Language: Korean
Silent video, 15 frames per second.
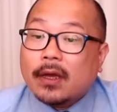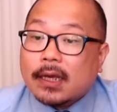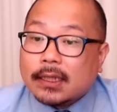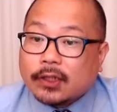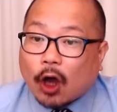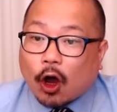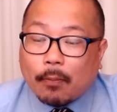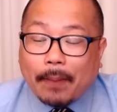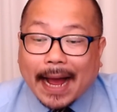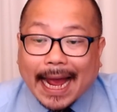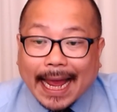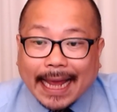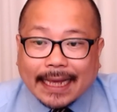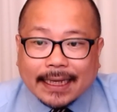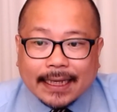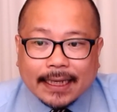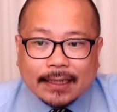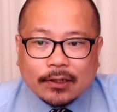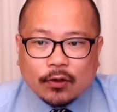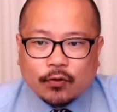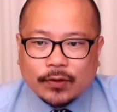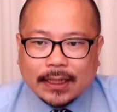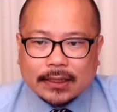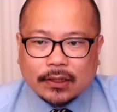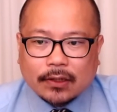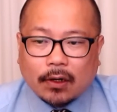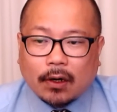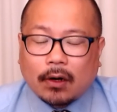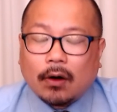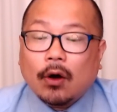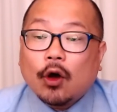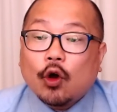정파의 이익을 위해서